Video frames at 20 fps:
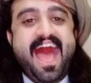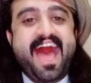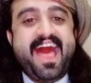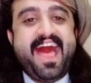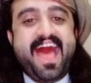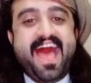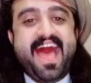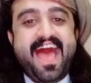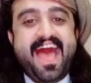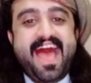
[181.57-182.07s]

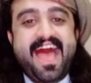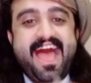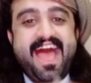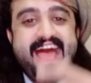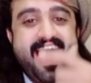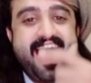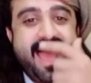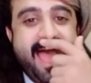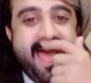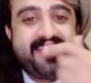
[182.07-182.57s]
نون
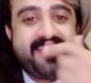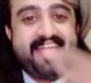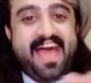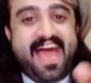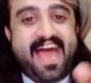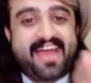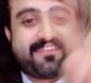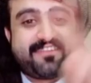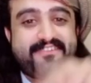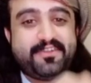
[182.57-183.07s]
هذا
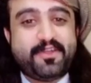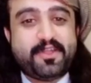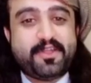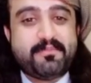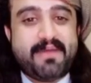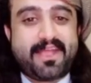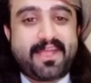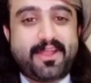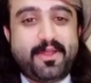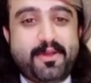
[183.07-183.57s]
حرف نون
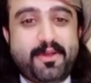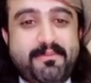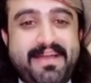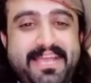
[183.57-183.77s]
مقلوب